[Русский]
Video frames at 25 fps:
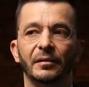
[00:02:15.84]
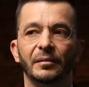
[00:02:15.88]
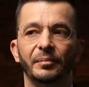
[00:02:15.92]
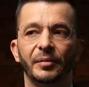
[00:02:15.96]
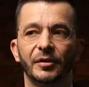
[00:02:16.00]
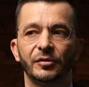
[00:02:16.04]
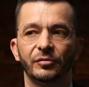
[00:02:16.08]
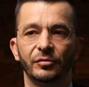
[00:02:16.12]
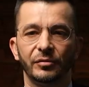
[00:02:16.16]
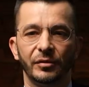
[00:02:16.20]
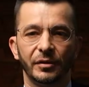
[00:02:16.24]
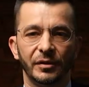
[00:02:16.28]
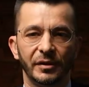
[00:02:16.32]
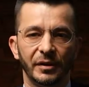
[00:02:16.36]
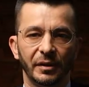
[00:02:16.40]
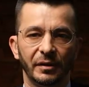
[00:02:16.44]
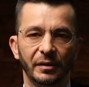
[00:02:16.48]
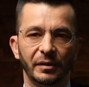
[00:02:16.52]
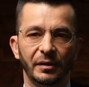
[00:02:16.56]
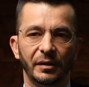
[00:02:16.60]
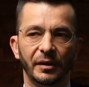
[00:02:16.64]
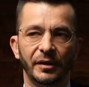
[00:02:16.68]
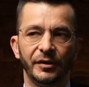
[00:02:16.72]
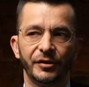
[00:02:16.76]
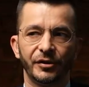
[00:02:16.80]
по сути
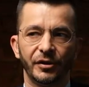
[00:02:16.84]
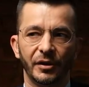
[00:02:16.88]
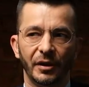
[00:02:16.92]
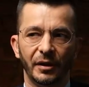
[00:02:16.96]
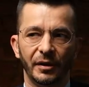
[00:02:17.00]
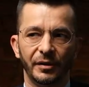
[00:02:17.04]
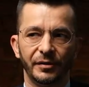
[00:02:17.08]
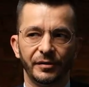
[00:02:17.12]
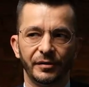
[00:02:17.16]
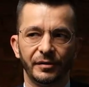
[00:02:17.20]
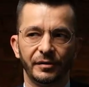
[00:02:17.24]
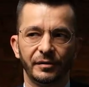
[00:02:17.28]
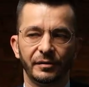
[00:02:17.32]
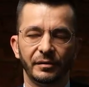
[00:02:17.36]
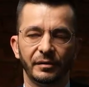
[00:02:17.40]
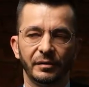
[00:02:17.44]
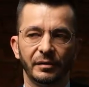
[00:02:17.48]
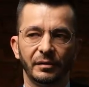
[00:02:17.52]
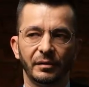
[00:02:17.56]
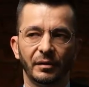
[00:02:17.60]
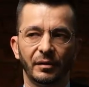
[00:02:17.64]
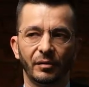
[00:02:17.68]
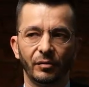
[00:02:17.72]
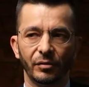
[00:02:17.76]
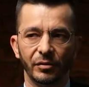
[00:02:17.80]
дела, лишились
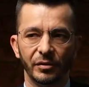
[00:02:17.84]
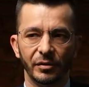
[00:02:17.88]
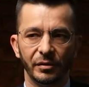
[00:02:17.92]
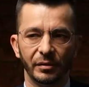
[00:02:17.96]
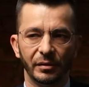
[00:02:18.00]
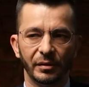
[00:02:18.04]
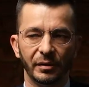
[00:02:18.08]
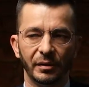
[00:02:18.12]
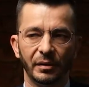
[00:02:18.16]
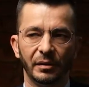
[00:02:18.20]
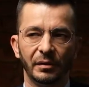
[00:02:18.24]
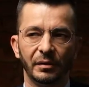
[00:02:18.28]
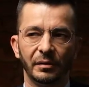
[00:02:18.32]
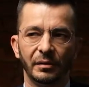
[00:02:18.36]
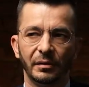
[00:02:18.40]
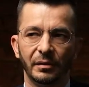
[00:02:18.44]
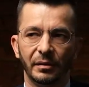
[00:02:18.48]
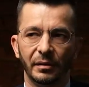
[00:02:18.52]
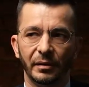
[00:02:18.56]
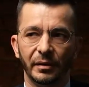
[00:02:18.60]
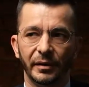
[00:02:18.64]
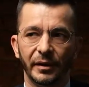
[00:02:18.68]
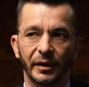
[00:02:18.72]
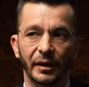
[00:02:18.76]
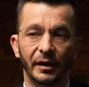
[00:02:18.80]

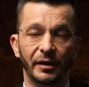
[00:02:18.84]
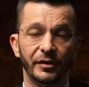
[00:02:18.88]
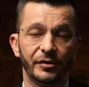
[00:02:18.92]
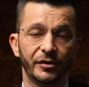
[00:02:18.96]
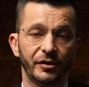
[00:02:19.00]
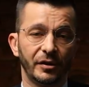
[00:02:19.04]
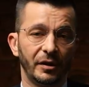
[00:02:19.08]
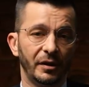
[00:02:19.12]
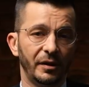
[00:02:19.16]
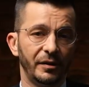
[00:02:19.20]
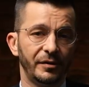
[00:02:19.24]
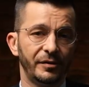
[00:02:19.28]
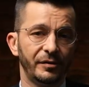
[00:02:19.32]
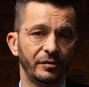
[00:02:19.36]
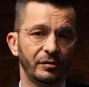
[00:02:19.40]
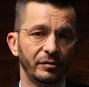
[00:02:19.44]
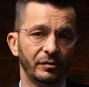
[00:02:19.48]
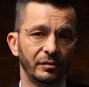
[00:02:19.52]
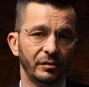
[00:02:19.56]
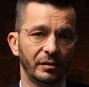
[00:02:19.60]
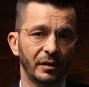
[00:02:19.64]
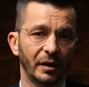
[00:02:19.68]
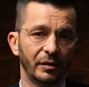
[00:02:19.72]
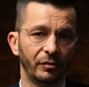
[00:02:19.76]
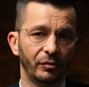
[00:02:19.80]
родины и лишились
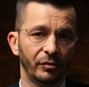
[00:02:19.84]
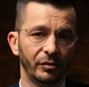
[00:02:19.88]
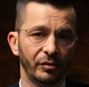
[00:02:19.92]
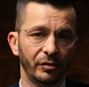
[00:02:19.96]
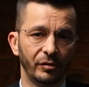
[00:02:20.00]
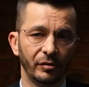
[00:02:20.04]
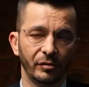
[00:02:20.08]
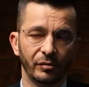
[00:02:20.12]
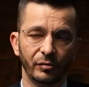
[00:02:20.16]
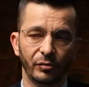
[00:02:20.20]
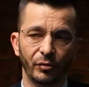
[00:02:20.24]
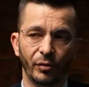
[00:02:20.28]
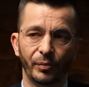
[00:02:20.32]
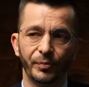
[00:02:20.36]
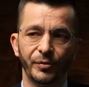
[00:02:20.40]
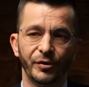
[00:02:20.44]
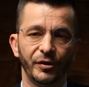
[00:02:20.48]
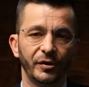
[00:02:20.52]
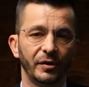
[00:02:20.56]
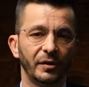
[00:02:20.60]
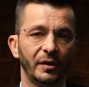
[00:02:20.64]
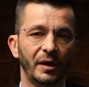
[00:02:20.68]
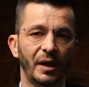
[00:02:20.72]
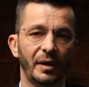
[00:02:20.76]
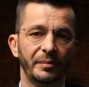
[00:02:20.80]
какой-то
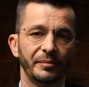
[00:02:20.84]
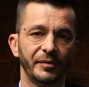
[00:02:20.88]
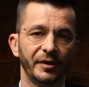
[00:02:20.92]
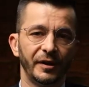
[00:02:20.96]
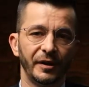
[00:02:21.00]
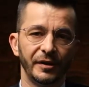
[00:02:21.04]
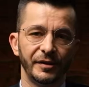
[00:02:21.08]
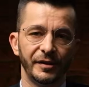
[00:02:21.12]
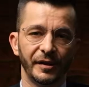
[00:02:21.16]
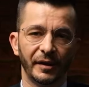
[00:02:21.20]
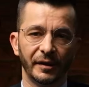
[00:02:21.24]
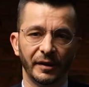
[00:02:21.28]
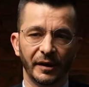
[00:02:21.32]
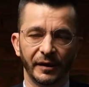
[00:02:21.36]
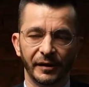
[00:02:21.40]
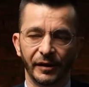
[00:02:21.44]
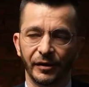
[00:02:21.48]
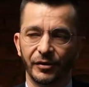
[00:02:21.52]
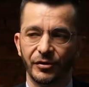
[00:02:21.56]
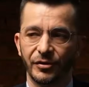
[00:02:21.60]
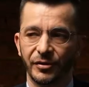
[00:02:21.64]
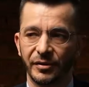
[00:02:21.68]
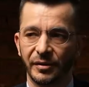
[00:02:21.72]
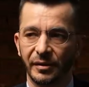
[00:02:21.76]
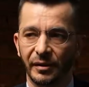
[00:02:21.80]
общей рамки
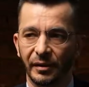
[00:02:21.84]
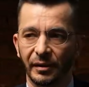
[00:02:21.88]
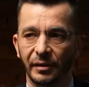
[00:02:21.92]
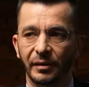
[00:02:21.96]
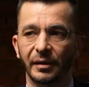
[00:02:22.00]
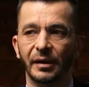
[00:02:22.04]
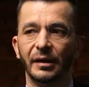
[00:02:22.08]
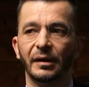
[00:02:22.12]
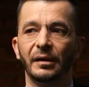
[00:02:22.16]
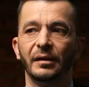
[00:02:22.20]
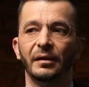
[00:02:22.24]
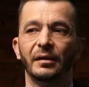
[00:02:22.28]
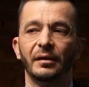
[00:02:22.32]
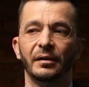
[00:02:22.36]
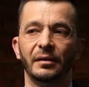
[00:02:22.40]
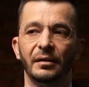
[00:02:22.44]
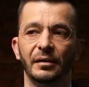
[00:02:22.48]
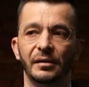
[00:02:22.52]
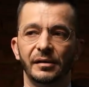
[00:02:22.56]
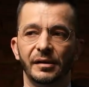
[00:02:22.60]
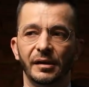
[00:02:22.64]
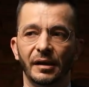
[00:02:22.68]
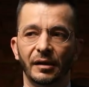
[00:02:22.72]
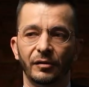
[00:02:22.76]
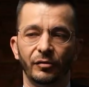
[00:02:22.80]
идеологической.
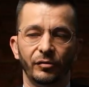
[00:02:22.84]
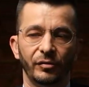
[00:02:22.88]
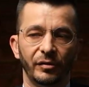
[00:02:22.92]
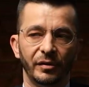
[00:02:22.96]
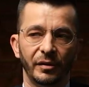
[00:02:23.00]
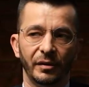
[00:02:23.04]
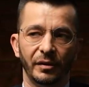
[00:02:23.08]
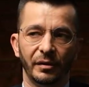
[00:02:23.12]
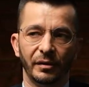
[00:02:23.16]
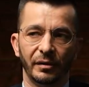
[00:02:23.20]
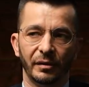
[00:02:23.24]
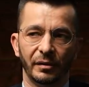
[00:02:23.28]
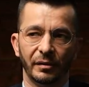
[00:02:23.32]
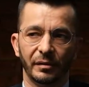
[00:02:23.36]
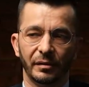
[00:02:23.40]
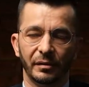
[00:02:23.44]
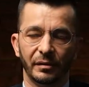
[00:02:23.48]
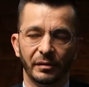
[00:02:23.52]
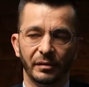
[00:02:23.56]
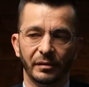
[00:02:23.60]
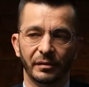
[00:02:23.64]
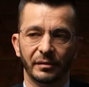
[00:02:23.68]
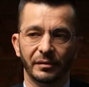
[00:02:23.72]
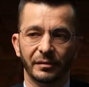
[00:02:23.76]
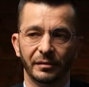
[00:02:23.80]

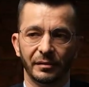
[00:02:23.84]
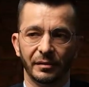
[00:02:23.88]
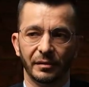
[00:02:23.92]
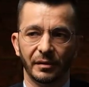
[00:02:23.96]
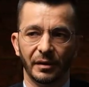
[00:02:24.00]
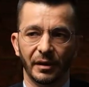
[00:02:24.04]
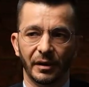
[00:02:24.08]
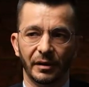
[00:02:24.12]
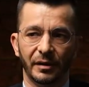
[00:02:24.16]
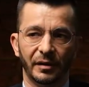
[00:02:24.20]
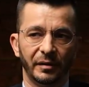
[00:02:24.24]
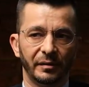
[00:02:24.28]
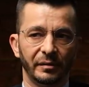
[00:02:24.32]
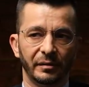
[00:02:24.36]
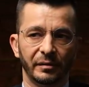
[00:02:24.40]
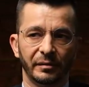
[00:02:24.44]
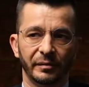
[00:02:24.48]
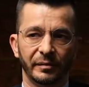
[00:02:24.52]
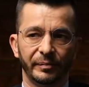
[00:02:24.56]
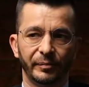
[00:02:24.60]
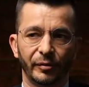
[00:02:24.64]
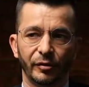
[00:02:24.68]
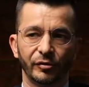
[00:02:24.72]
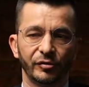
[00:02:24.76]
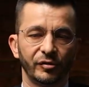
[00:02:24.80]
Идеологии – это
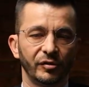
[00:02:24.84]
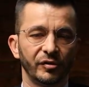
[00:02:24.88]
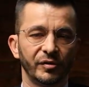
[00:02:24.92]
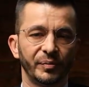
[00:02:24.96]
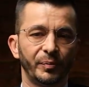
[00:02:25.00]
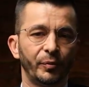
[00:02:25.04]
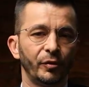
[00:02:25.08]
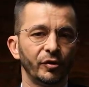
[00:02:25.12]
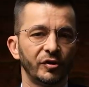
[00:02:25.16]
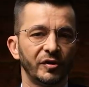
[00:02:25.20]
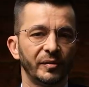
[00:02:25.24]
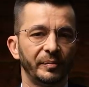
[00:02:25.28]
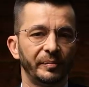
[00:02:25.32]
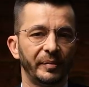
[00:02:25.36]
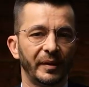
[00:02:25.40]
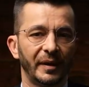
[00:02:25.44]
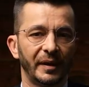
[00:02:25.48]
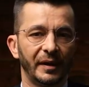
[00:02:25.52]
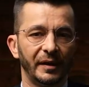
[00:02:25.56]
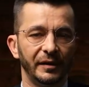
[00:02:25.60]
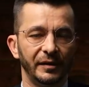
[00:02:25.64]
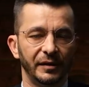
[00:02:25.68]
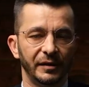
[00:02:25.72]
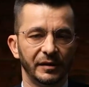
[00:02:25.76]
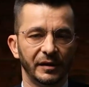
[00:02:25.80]
просто способ
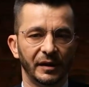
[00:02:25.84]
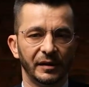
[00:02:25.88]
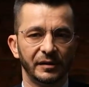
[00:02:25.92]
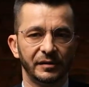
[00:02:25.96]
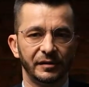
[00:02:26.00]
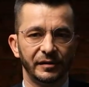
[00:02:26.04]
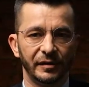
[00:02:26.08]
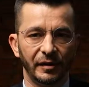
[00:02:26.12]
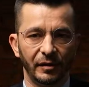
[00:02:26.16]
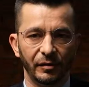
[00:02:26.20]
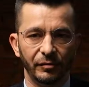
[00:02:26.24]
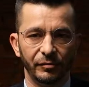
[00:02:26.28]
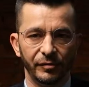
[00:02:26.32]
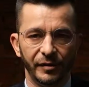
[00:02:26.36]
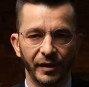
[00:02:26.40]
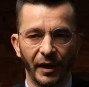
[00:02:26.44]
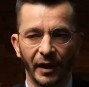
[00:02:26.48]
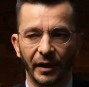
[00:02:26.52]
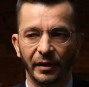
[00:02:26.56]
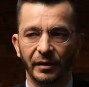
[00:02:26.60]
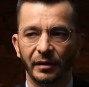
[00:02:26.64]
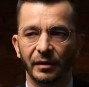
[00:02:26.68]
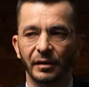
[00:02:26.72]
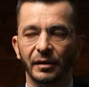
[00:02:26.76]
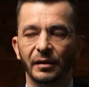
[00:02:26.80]
организации
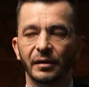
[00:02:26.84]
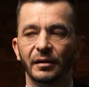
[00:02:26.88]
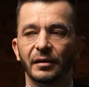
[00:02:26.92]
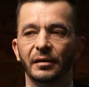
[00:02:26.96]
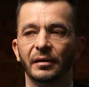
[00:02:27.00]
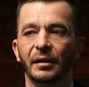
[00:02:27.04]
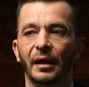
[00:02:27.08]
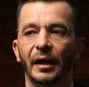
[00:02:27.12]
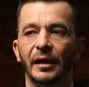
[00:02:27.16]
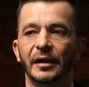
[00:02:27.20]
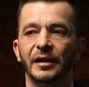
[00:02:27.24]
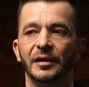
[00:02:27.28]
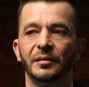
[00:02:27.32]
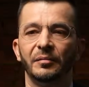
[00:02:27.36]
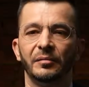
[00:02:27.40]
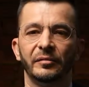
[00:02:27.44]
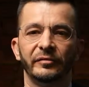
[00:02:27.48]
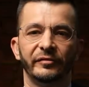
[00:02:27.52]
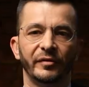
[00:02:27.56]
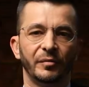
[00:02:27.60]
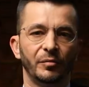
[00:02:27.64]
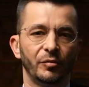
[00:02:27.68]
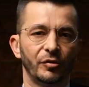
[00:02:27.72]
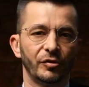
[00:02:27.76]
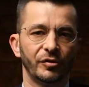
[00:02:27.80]
людей – они,
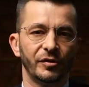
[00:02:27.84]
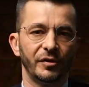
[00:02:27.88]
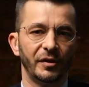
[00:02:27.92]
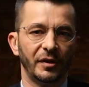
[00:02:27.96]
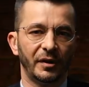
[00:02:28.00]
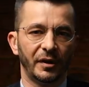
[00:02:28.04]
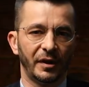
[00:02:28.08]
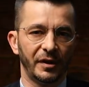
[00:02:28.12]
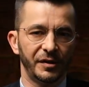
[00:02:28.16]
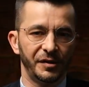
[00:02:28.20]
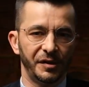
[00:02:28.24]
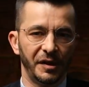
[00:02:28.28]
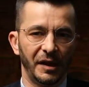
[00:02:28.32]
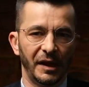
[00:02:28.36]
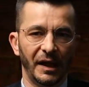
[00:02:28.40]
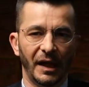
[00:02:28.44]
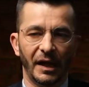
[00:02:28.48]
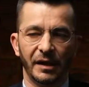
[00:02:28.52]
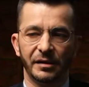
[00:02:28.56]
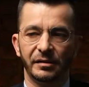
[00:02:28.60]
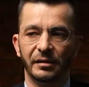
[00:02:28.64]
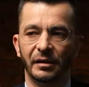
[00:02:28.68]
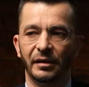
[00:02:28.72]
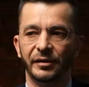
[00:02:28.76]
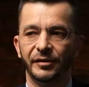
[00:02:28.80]
вы можете их
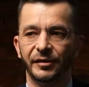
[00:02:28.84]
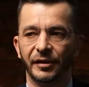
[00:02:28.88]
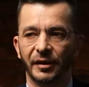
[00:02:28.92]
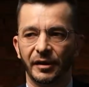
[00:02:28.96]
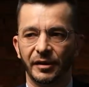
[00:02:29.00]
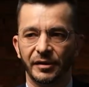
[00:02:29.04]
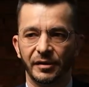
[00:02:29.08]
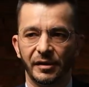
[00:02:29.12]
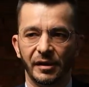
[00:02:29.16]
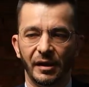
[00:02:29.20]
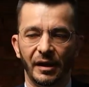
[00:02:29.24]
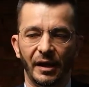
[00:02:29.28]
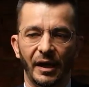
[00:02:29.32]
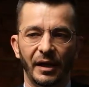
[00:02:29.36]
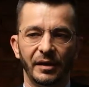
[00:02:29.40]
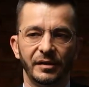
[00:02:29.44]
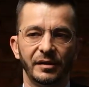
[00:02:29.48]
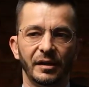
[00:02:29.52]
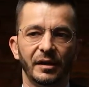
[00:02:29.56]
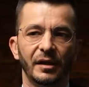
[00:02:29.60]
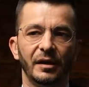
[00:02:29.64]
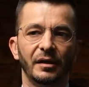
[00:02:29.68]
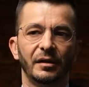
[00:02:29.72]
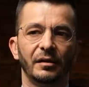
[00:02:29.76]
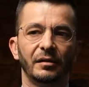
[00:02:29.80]
разделять или не
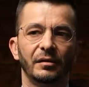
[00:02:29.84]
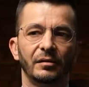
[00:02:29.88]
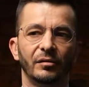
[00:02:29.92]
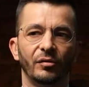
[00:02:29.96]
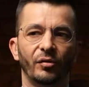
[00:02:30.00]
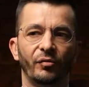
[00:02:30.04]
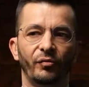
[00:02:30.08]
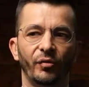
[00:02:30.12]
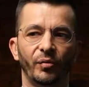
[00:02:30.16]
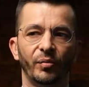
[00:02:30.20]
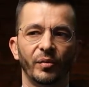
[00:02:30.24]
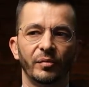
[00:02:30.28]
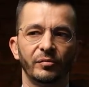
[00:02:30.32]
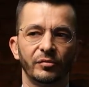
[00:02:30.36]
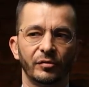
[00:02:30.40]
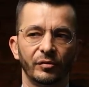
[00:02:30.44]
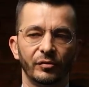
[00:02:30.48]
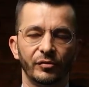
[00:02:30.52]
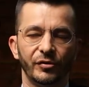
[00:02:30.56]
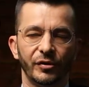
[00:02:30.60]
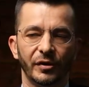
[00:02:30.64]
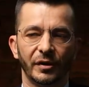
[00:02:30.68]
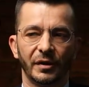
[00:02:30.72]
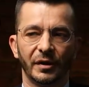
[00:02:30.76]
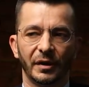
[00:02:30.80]
разделять, но в любом
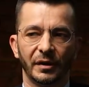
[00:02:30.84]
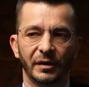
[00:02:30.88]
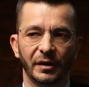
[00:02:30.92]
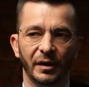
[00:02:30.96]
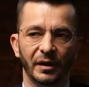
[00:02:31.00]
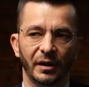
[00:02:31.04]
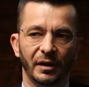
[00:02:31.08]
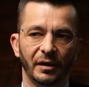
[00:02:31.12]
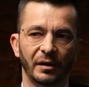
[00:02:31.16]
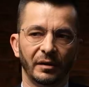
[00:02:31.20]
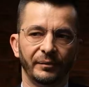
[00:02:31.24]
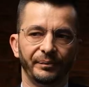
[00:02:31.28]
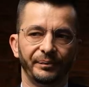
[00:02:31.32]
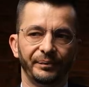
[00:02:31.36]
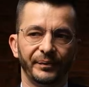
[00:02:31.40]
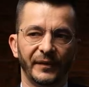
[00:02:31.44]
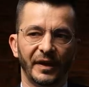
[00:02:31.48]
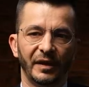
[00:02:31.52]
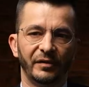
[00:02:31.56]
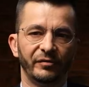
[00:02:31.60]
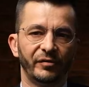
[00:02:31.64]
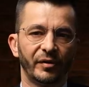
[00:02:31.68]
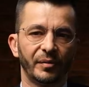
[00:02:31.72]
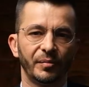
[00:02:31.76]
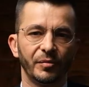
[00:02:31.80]
случае, когда
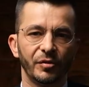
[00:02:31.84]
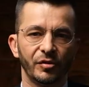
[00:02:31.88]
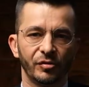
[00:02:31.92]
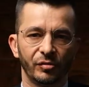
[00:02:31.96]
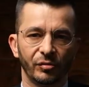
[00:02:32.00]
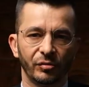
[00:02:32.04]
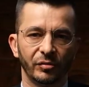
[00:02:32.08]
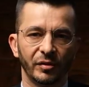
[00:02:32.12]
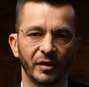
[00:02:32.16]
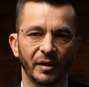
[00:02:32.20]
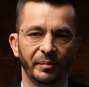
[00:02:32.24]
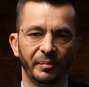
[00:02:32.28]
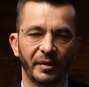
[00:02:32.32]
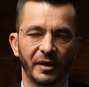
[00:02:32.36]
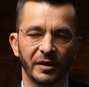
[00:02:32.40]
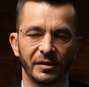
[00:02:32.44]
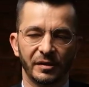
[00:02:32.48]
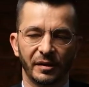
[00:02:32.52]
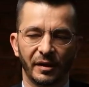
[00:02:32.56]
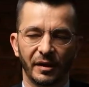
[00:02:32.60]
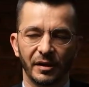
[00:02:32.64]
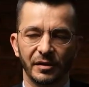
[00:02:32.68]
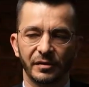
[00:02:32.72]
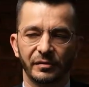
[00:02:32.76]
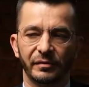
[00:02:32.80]
информационное
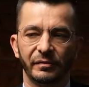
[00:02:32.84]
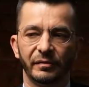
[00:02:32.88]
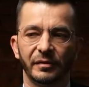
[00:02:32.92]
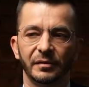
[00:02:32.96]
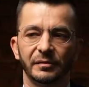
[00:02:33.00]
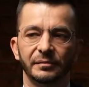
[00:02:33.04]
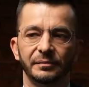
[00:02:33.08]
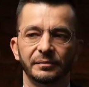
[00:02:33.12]
пространство